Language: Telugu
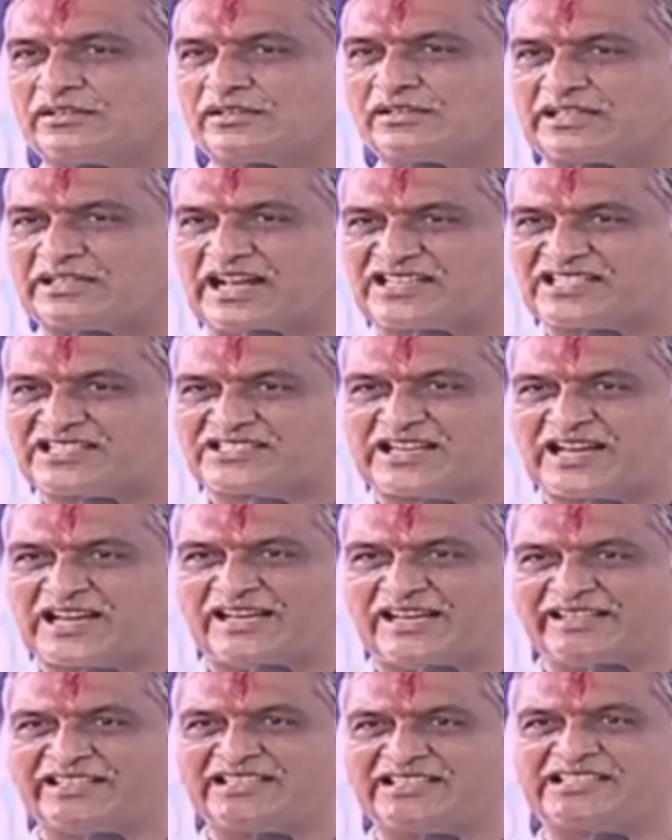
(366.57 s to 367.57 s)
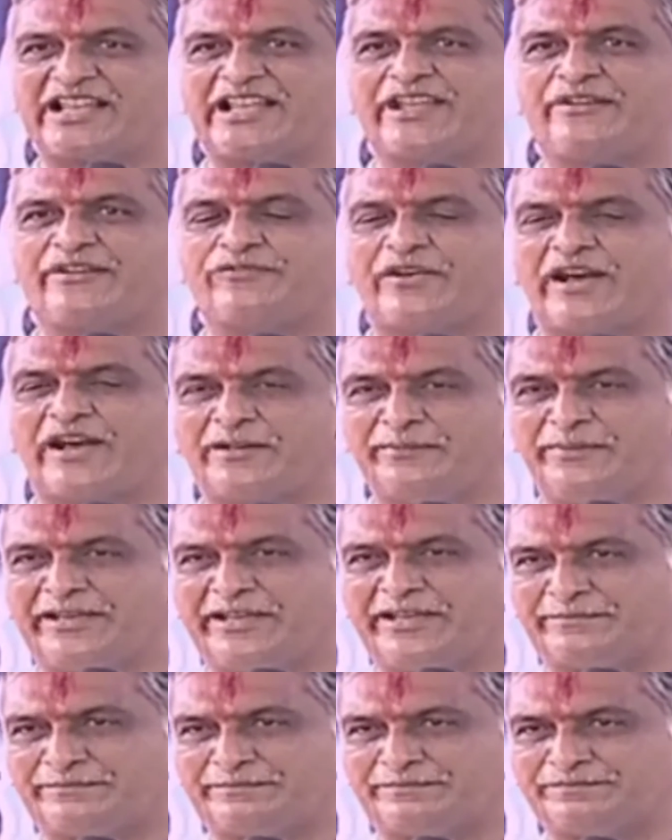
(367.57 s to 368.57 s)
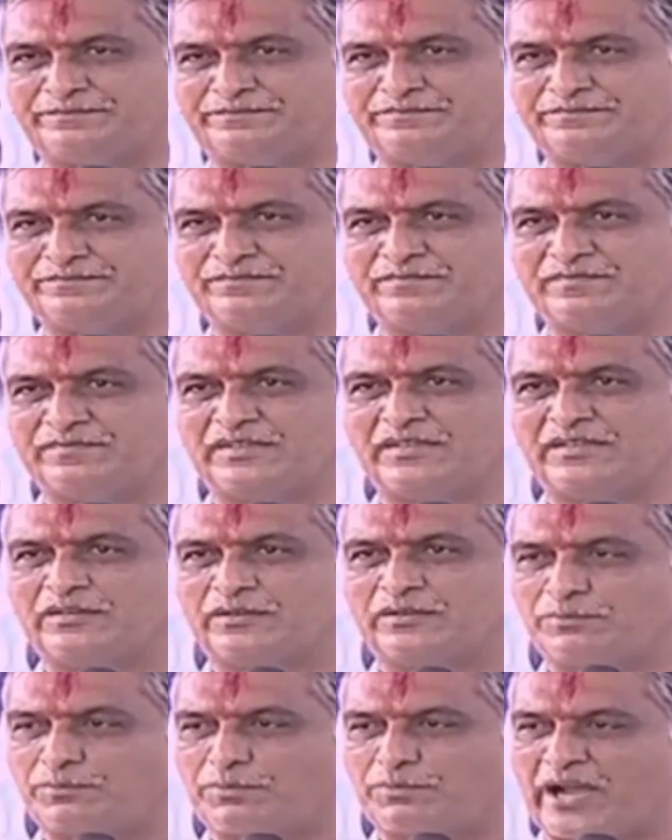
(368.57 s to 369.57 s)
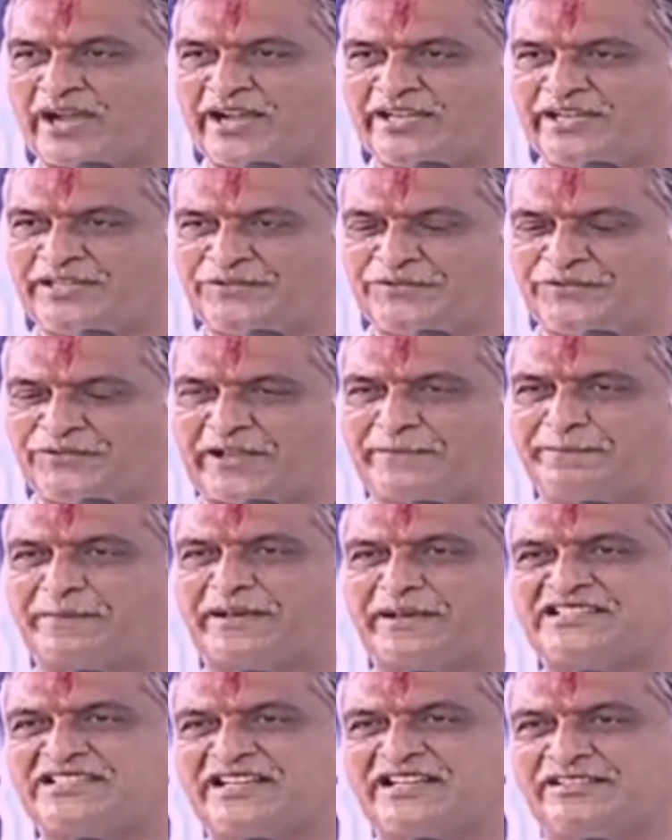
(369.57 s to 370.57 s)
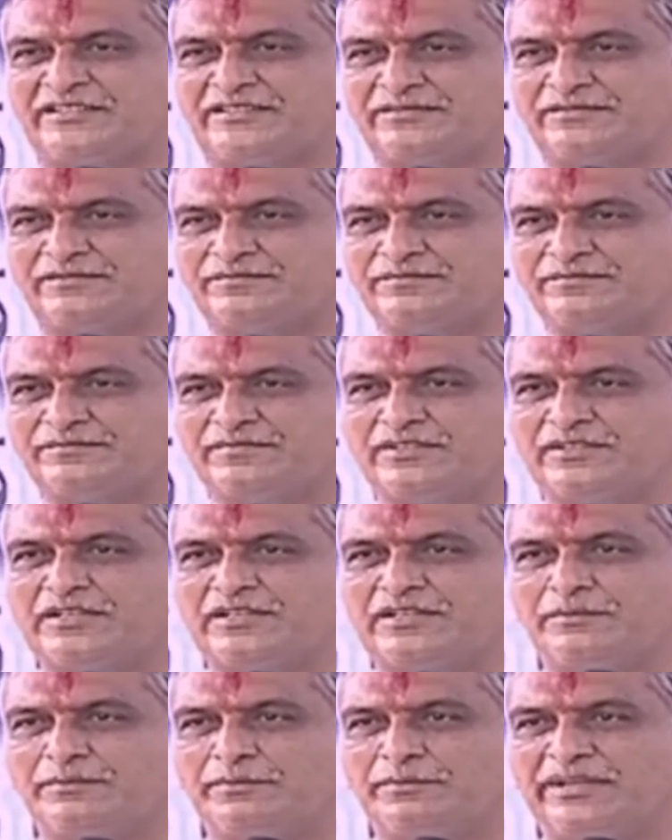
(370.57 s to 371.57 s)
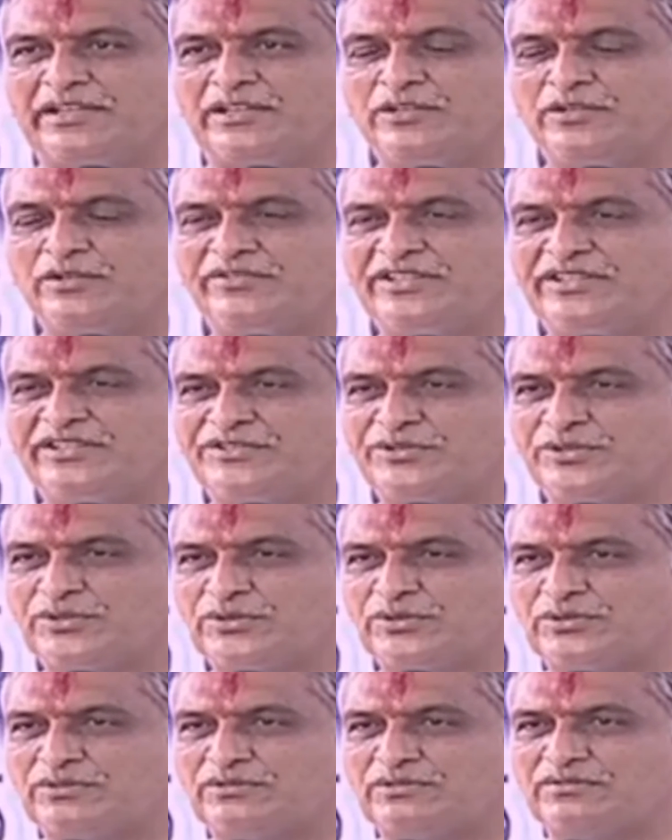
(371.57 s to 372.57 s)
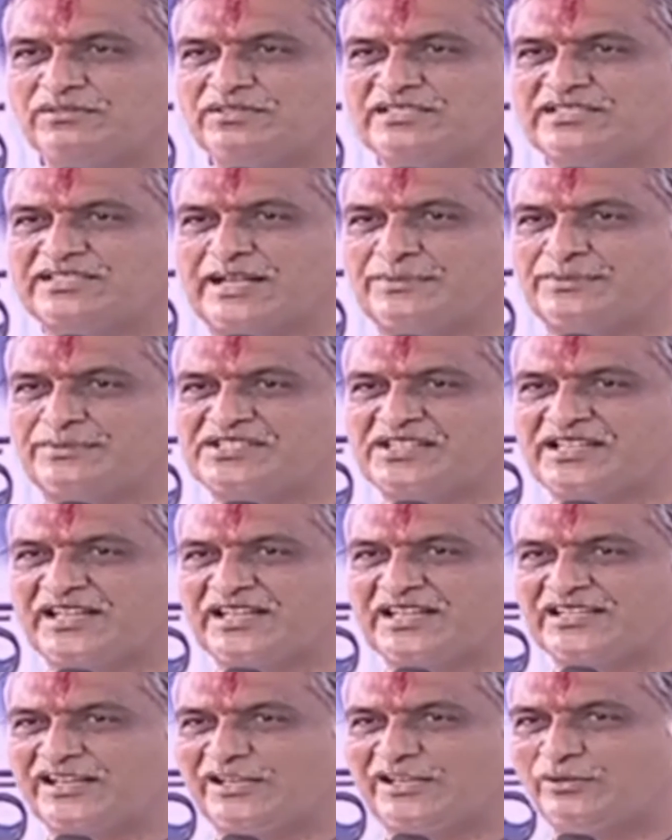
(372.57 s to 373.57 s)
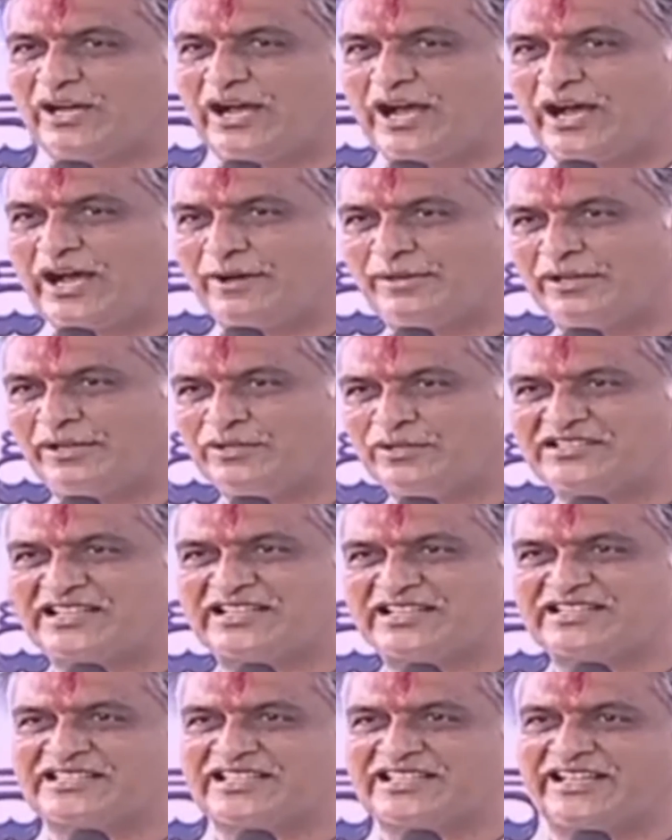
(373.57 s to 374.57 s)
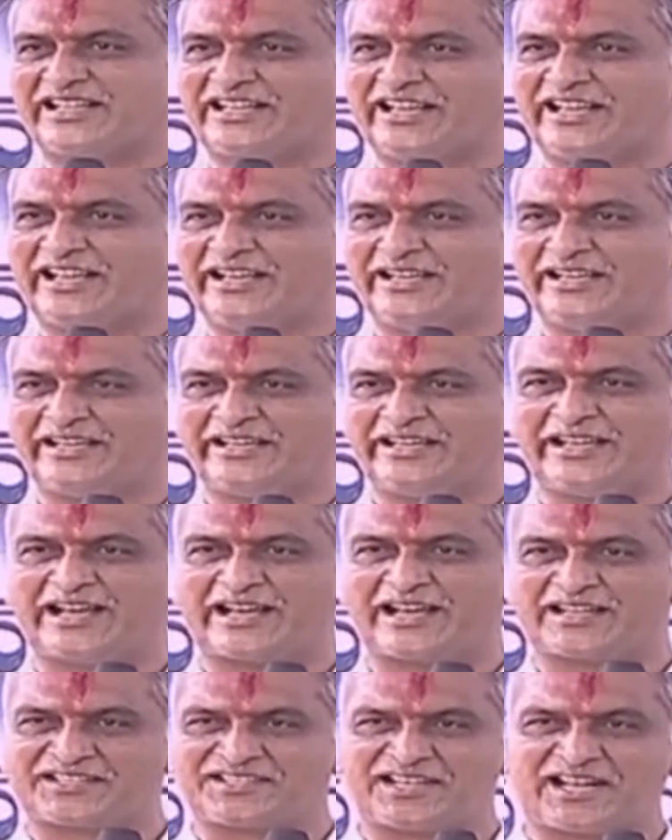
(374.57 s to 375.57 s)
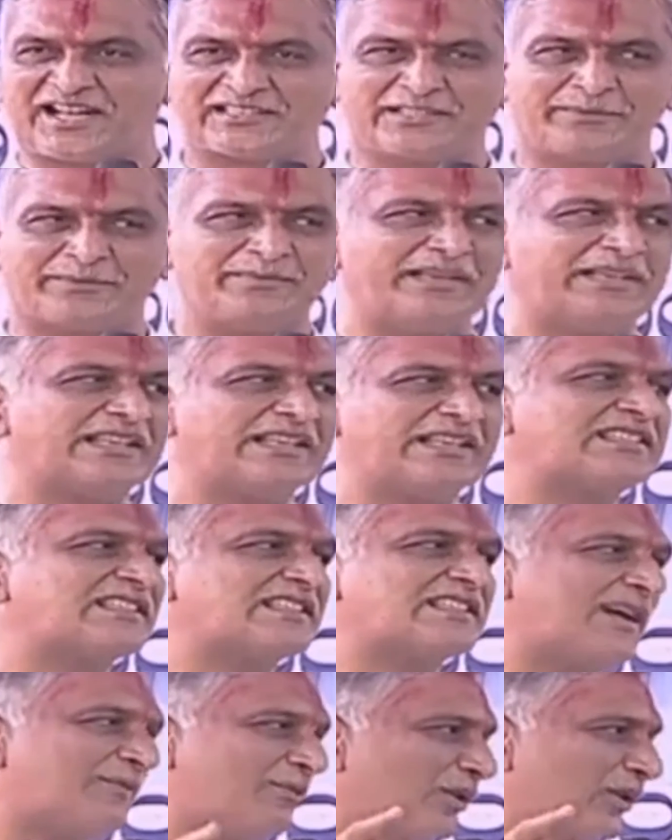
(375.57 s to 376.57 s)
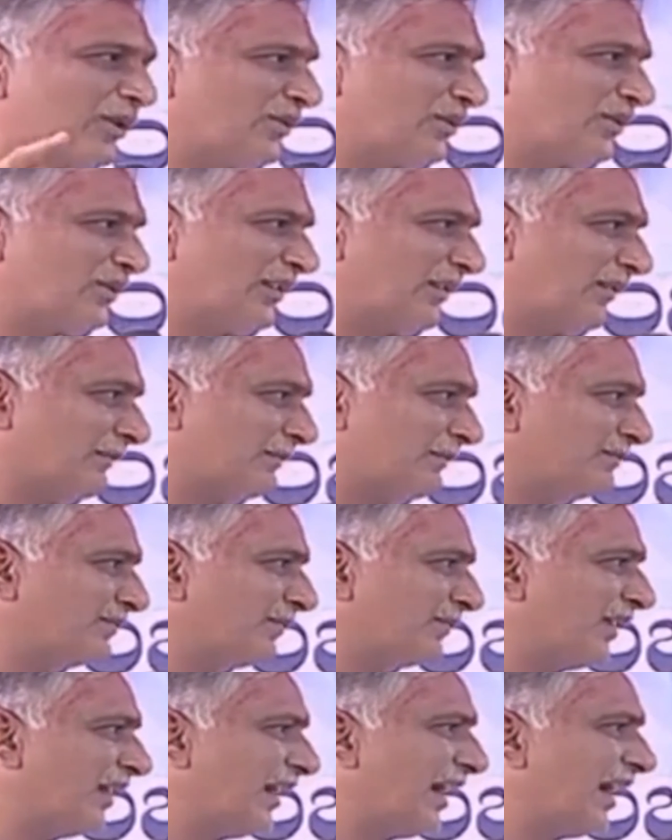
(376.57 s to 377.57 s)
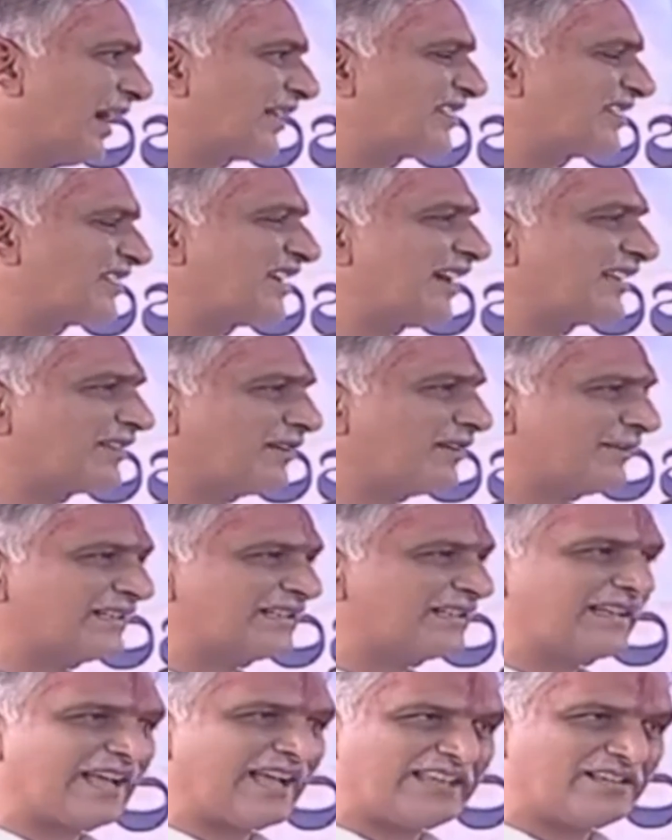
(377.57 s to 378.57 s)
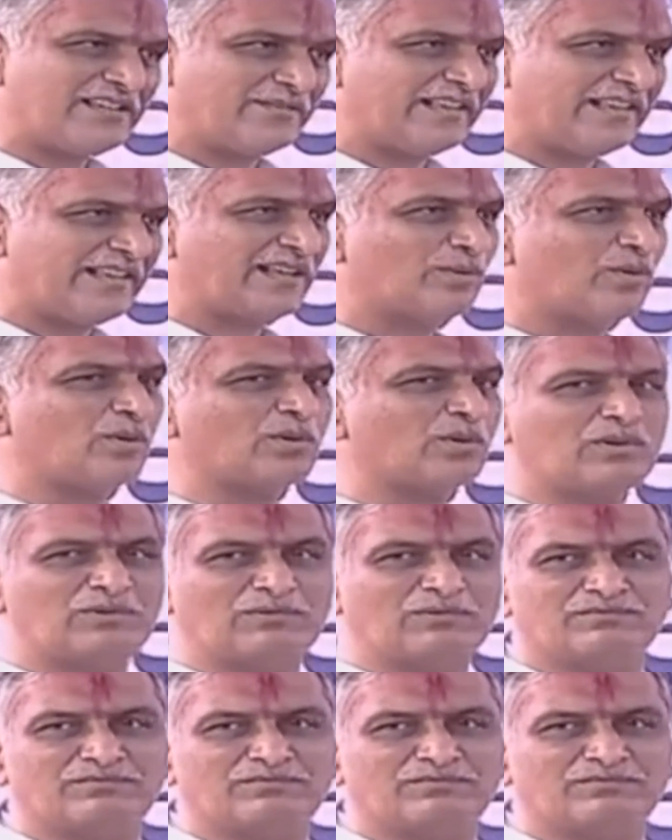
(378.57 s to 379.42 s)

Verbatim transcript: రాష్ట్రాలకు ఇచ్చే ఎఫ్ఆర్బిఎం పాయింట్ ఫైవ్ పర్సెంట్ మీరు విద్యుత్ సంస్కరణలు అమలు చేస్తేనే ఈ అరశాతం మీకు ఇస్తాము అంటున్నారు అరశాతం అంటే ఐదు వేల కోట్లు